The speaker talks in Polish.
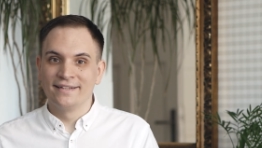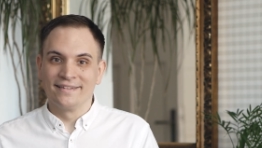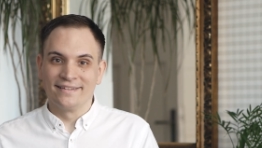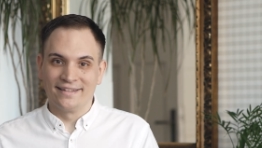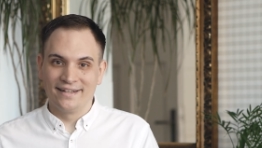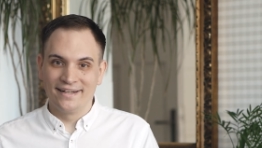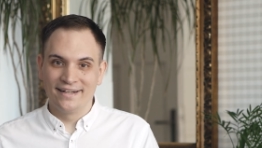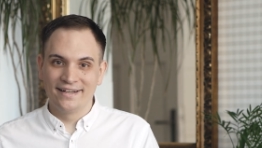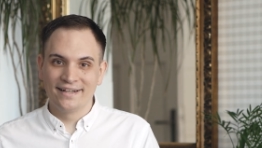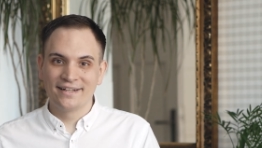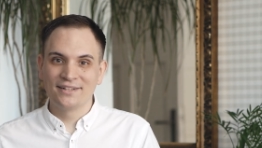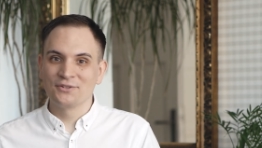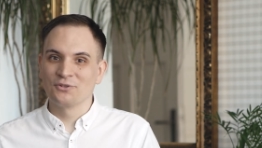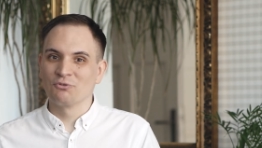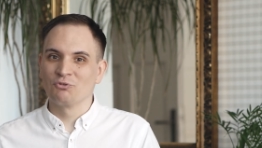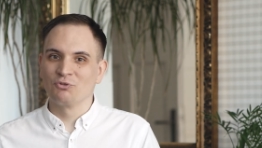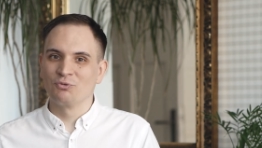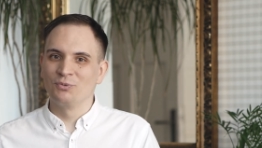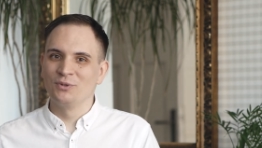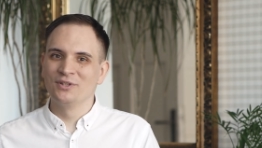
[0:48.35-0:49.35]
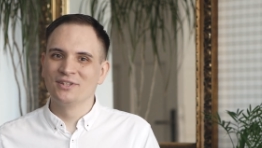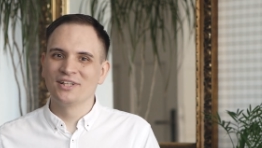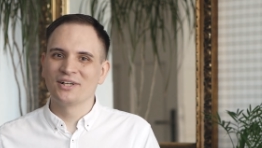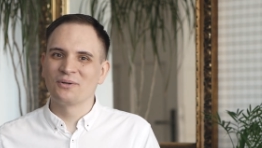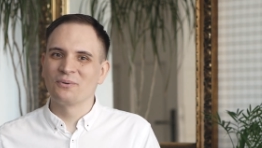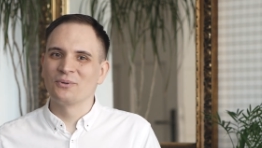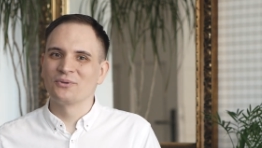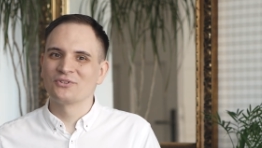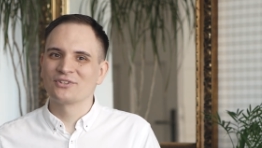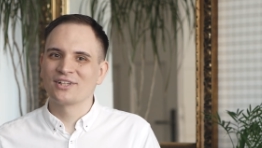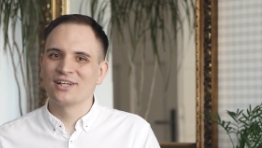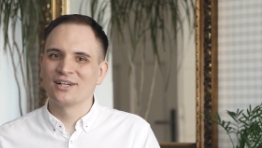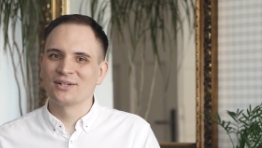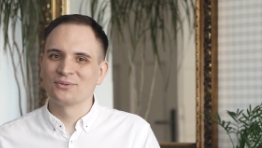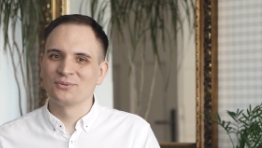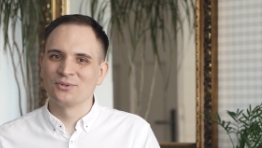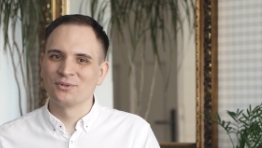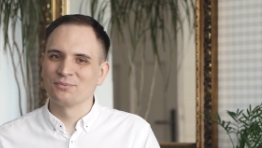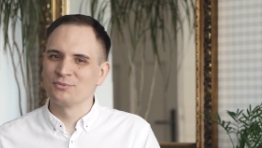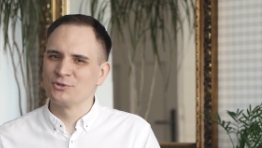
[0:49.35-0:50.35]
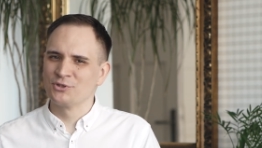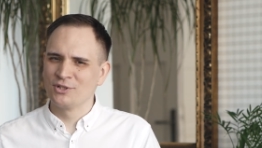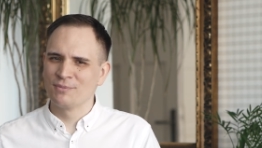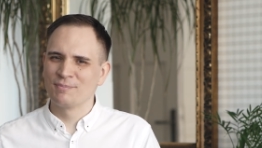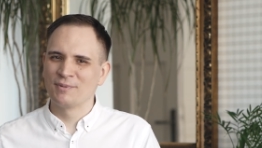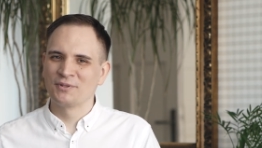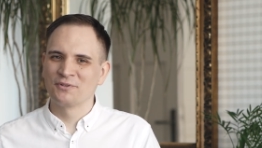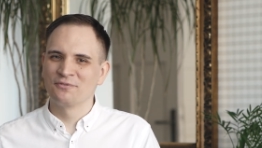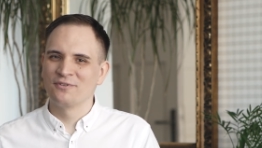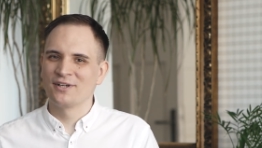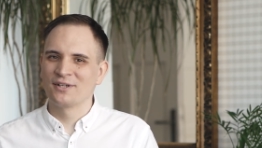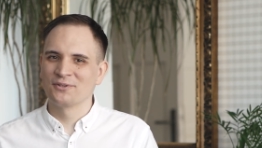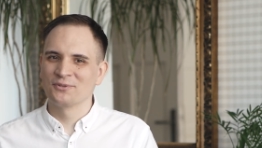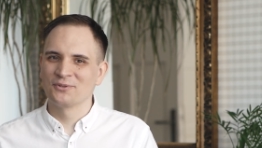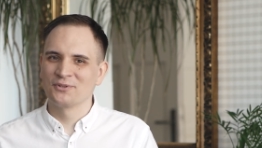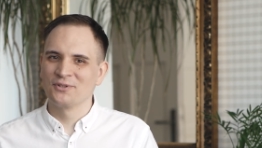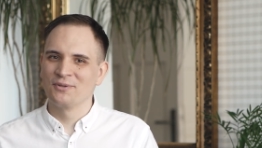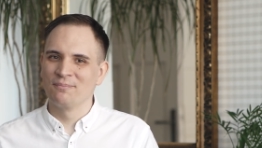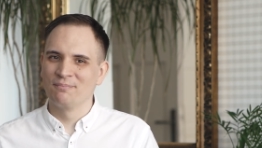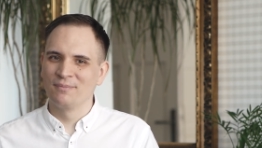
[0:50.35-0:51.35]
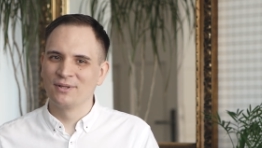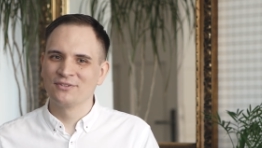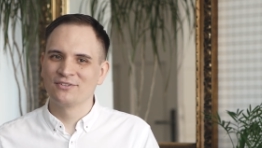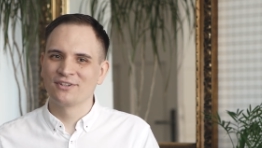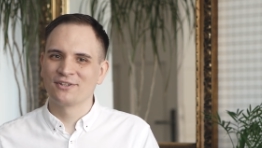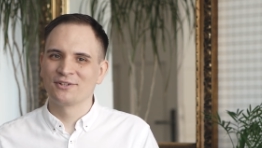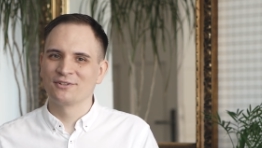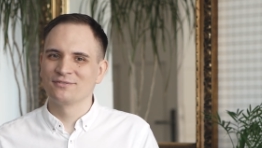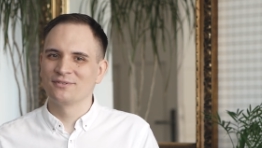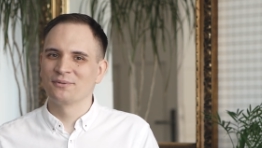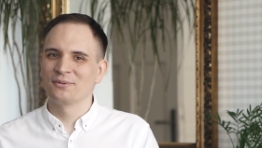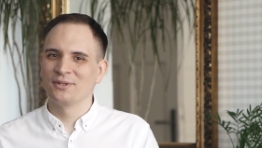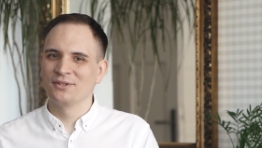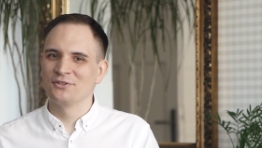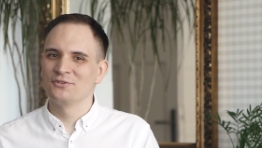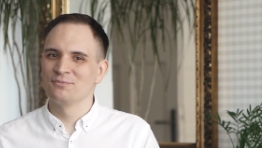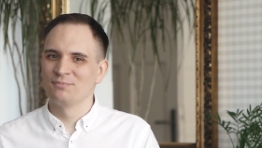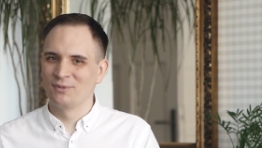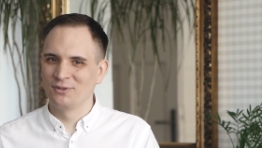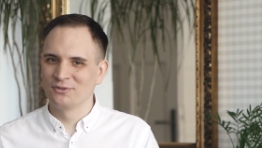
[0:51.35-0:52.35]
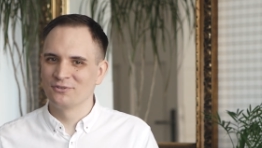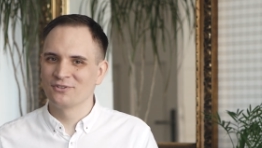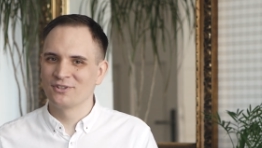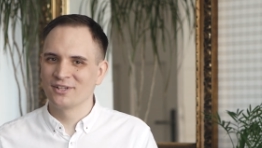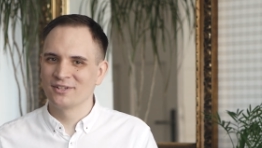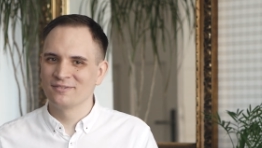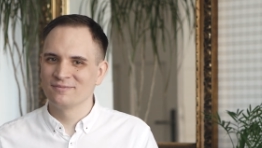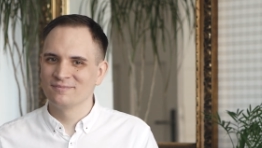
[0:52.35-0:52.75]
Tak, to słynna głoska, którą Szczepan Twardoch masakrował kiedyś Polskę.